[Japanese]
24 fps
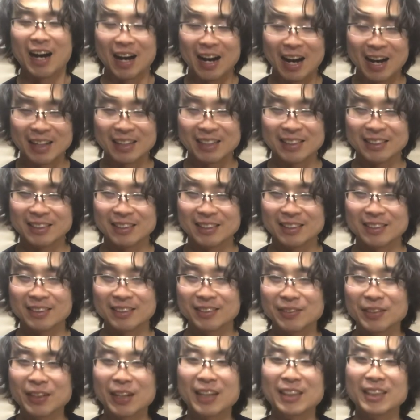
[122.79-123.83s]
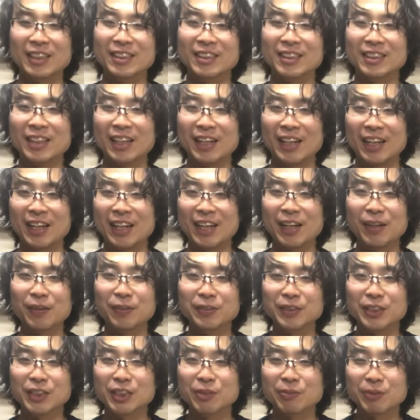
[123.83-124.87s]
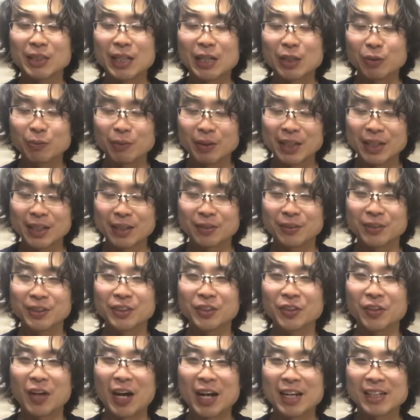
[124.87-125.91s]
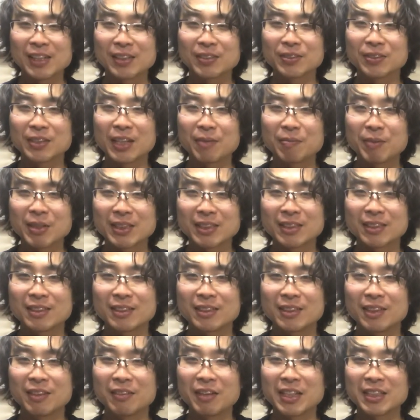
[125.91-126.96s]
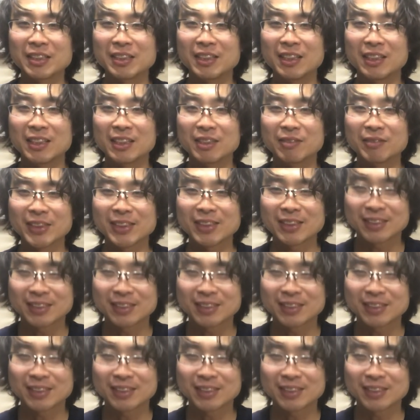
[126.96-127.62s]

はいそんな形で、えー、本日も最後までご視聴ありがとうございます。では失礼いたしま